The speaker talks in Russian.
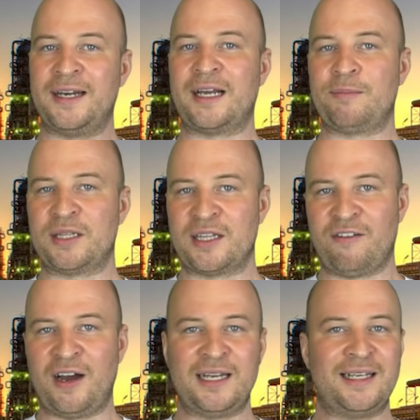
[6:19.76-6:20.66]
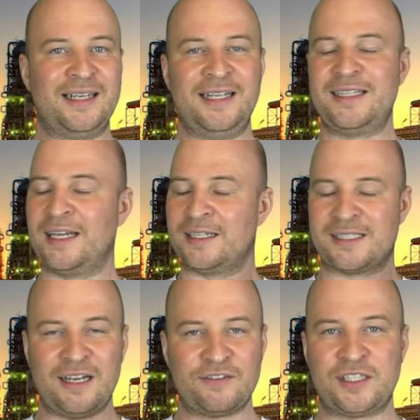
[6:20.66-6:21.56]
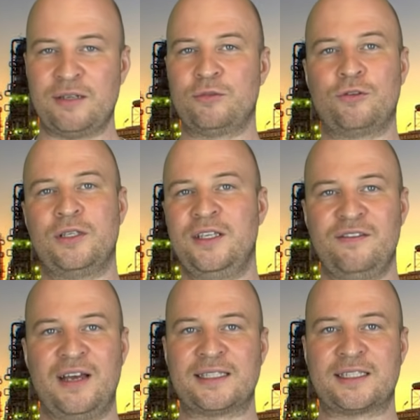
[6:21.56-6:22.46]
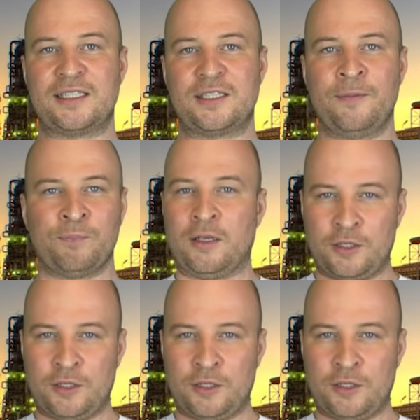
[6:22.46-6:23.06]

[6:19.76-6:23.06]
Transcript: рекомендовали лить совсем другие вязкости.